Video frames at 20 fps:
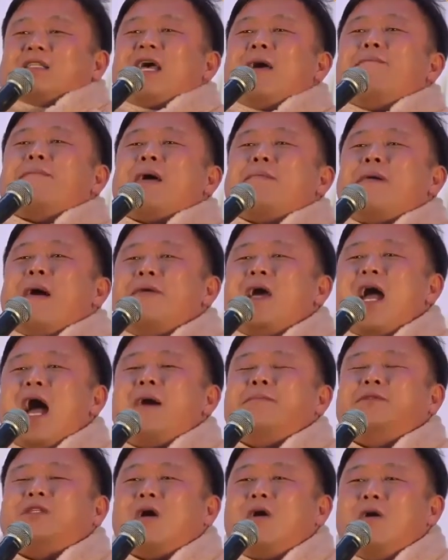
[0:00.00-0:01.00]
삼백만 명의
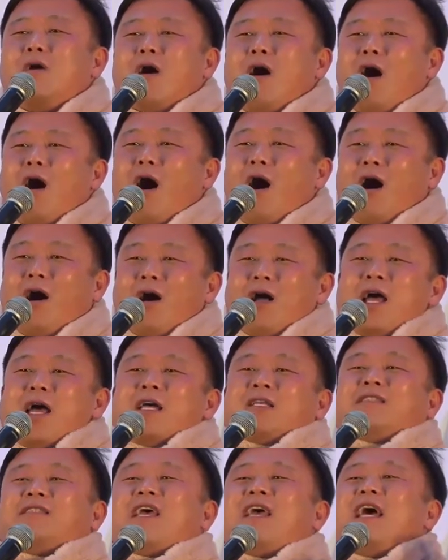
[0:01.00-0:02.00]
함성으로
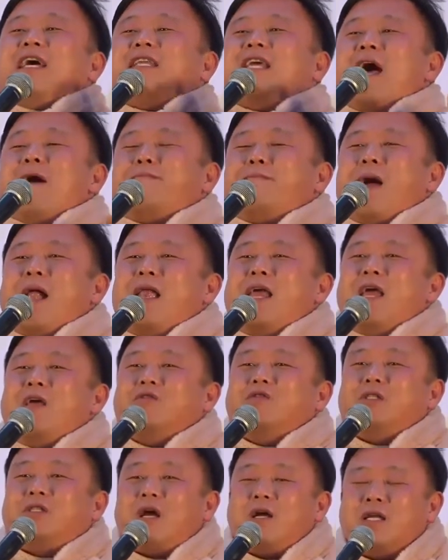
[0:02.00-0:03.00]
최대한
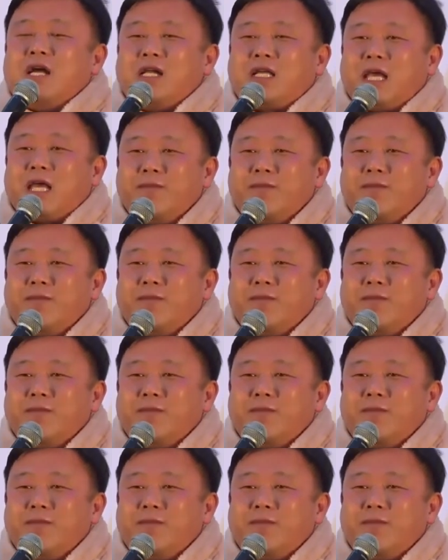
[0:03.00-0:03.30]
빨리 윤석열,